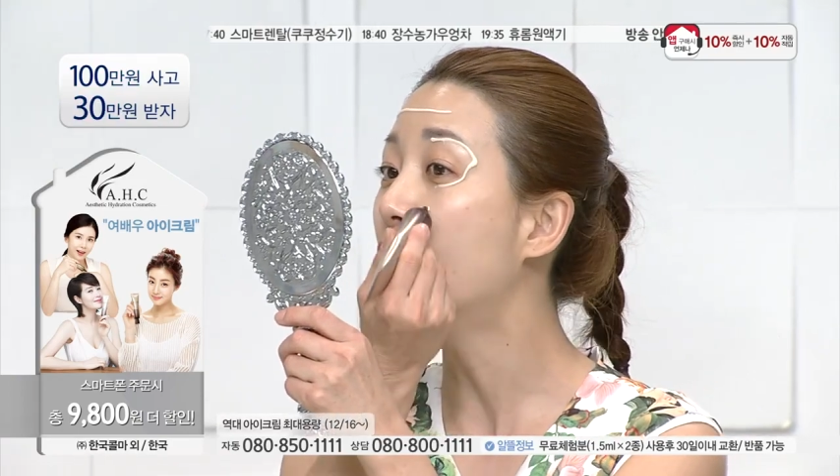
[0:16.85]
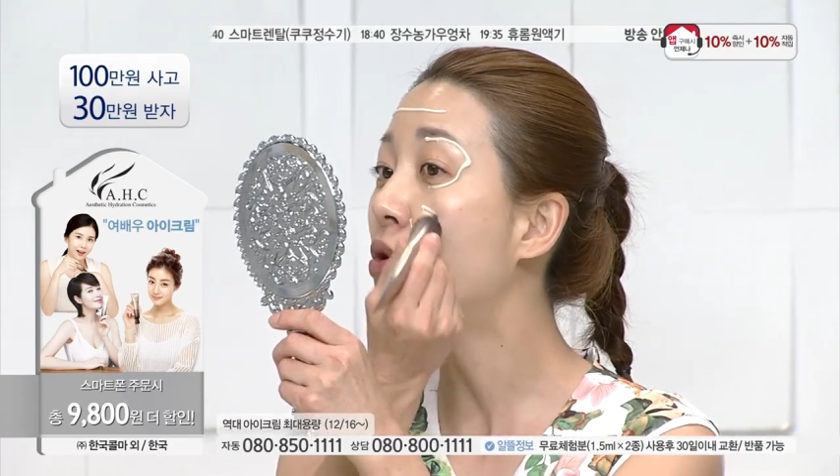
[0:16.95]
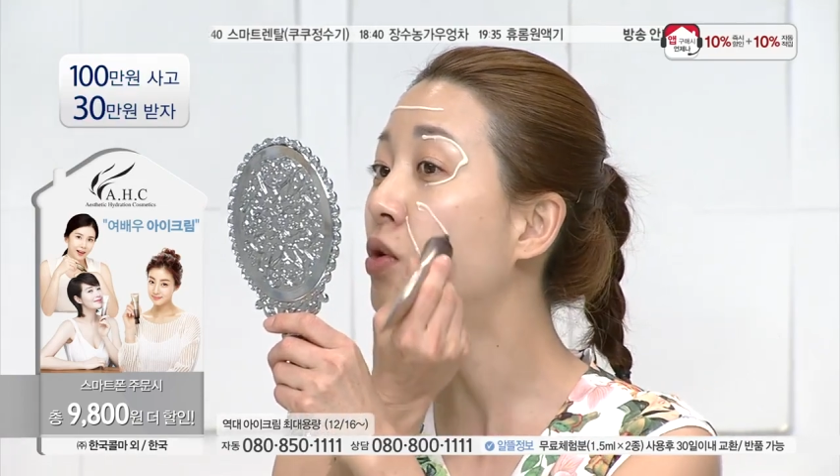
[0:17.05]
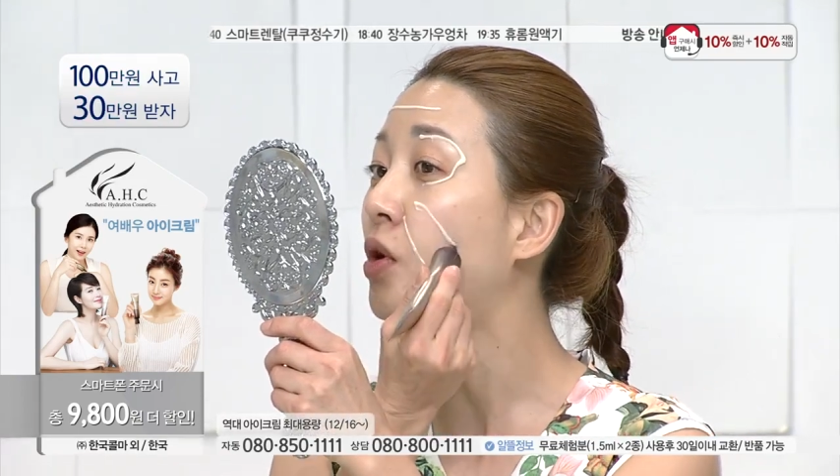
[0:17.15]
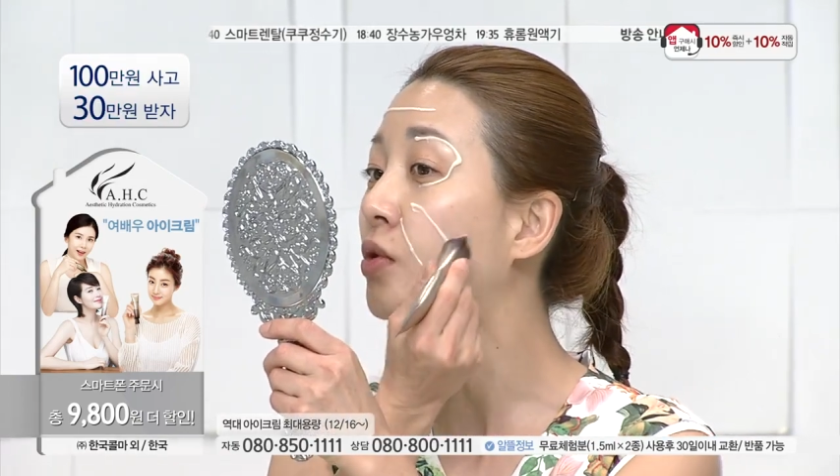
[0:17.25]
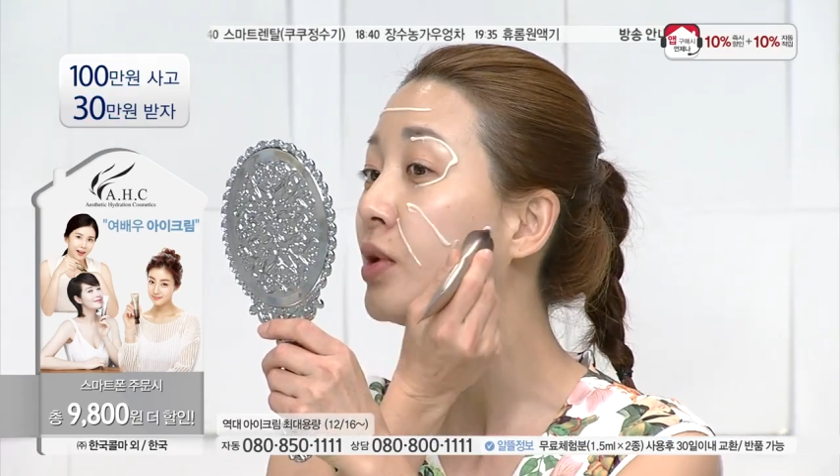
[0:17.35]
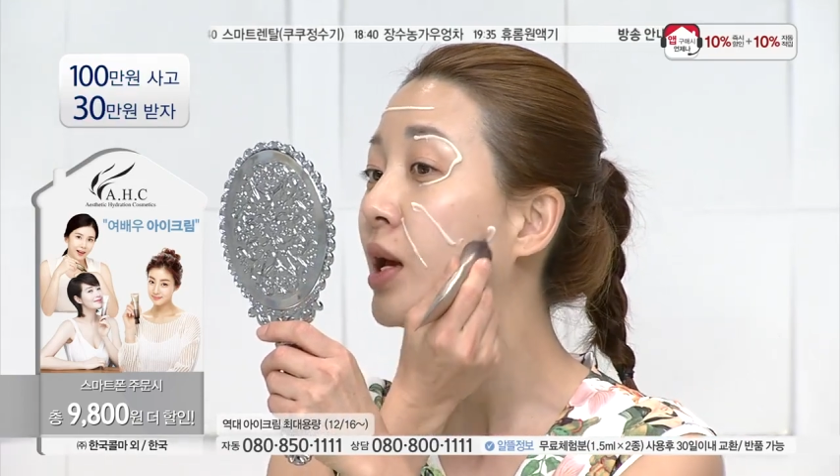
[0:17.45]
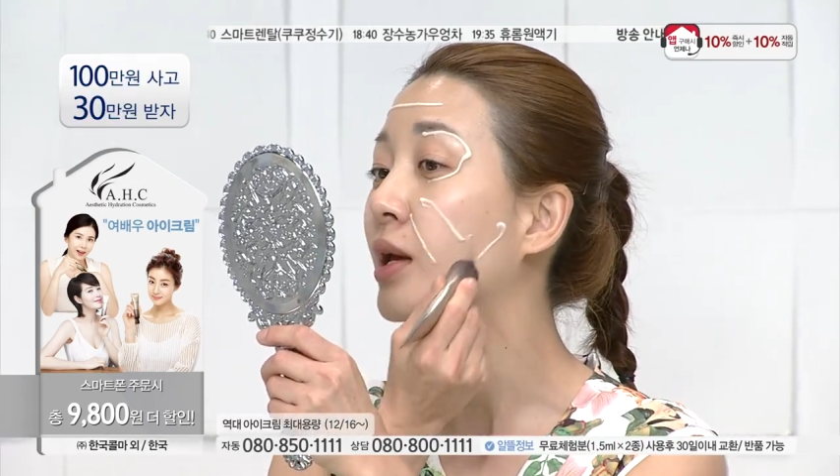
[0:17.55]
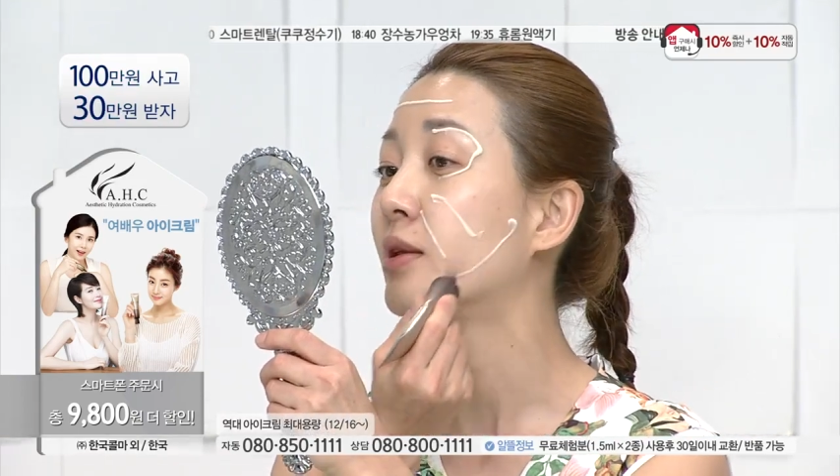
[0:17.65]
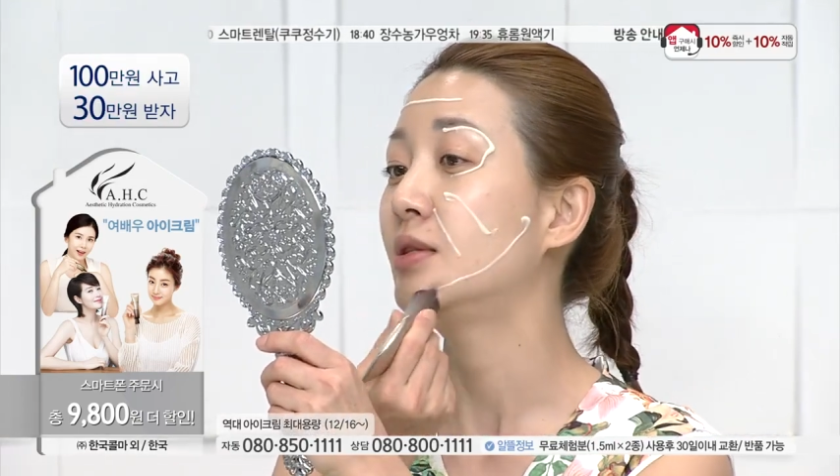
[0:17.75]
오. 온
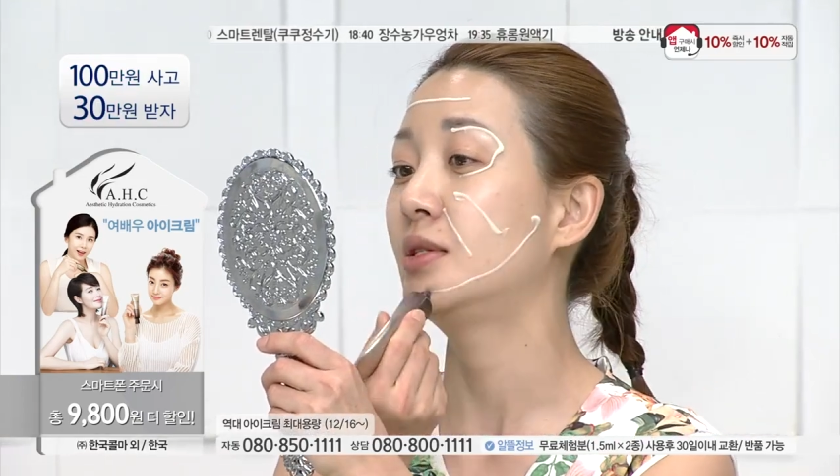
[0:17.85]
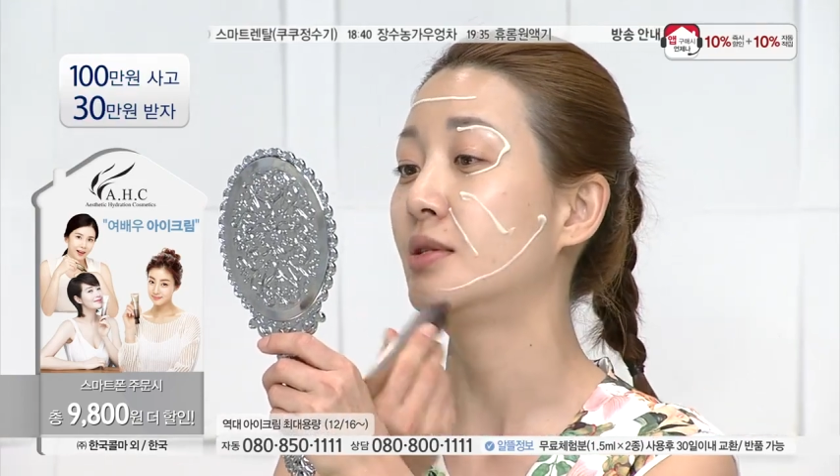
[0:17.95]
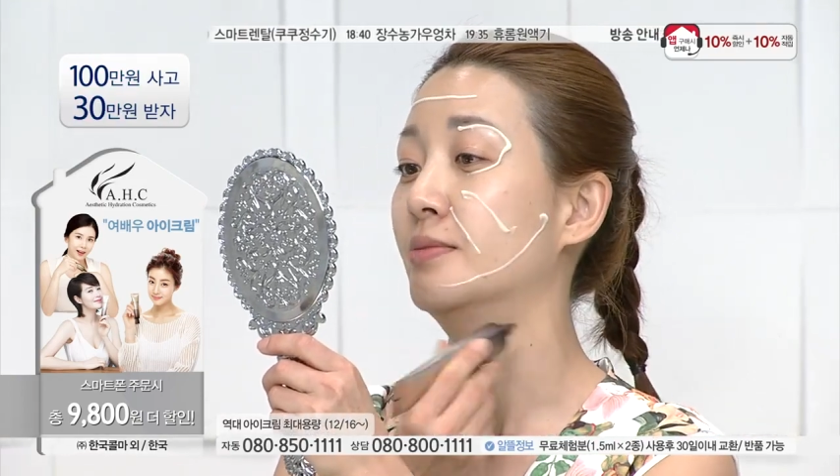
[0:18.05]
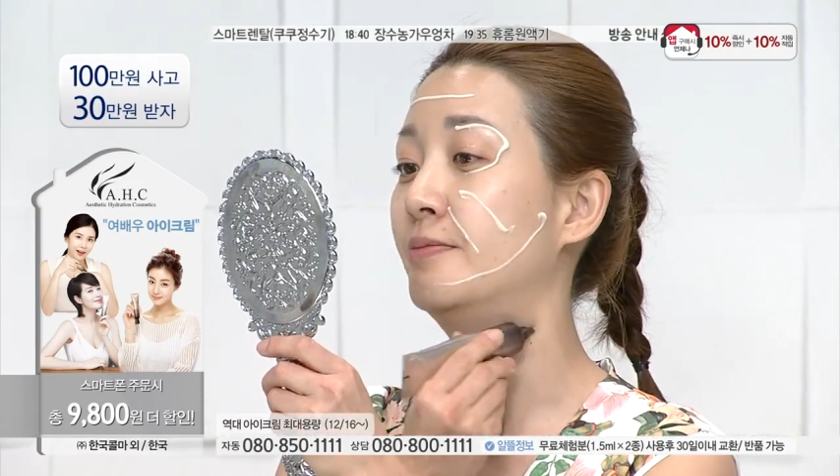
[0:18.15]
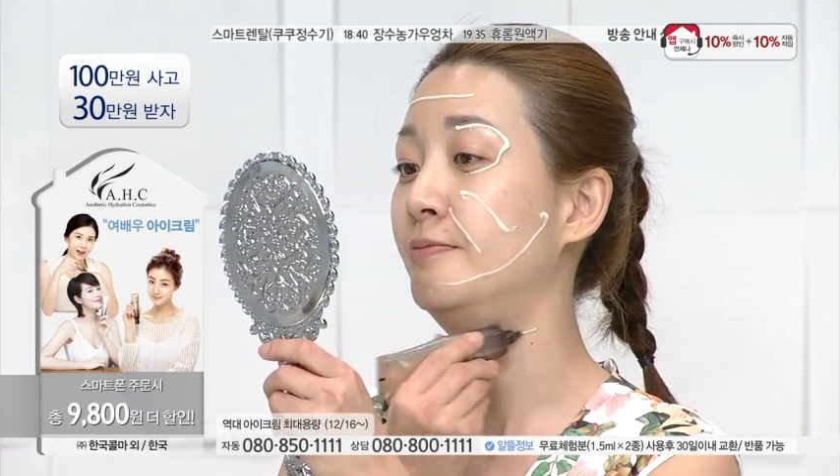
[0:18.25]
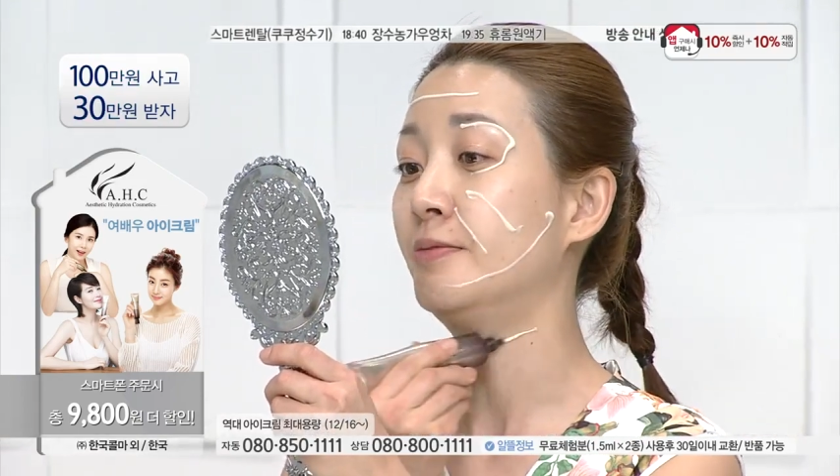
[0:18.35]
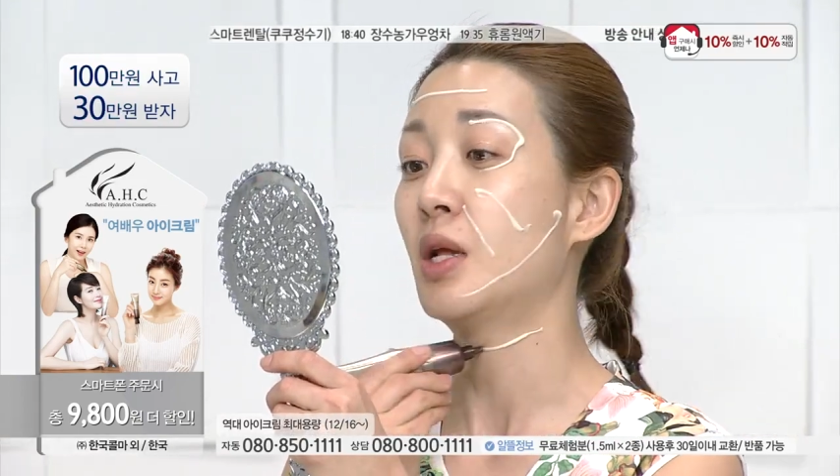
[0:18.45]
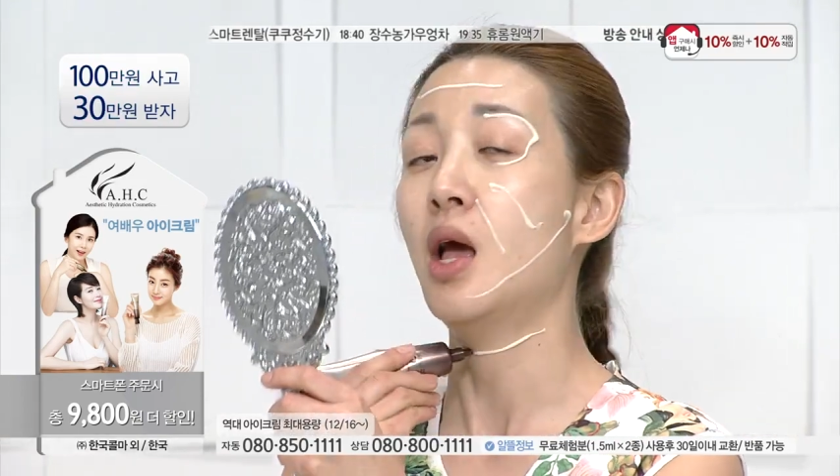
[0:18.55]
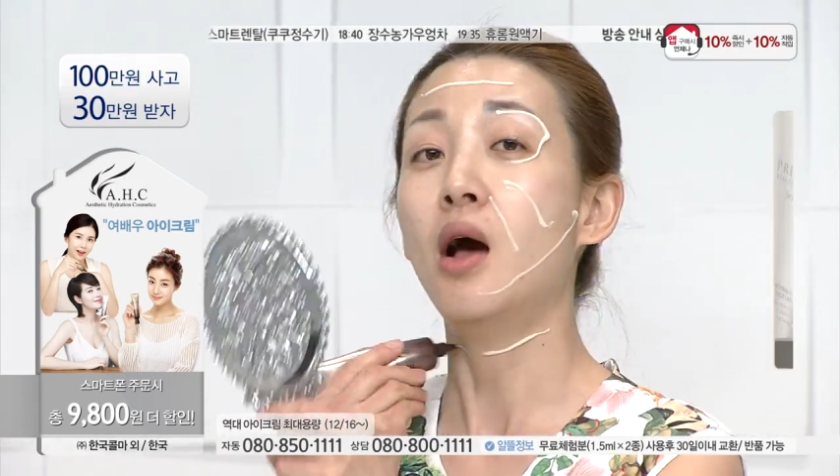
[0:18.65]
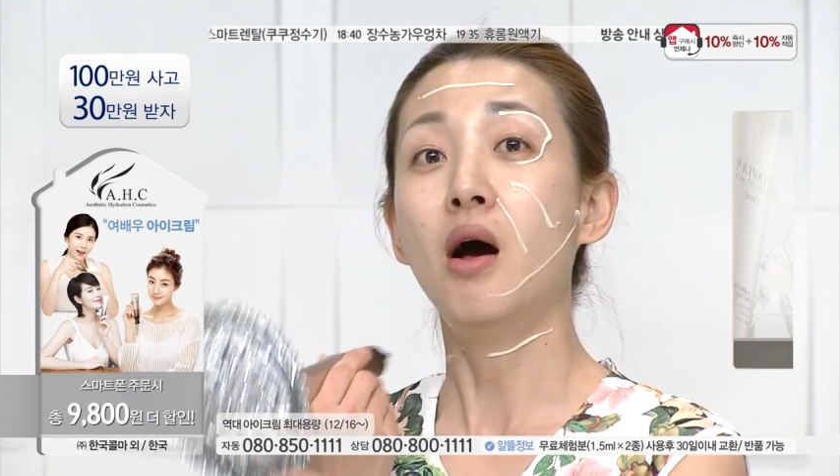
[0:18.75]
얼굴에 스킨 안 바르고요?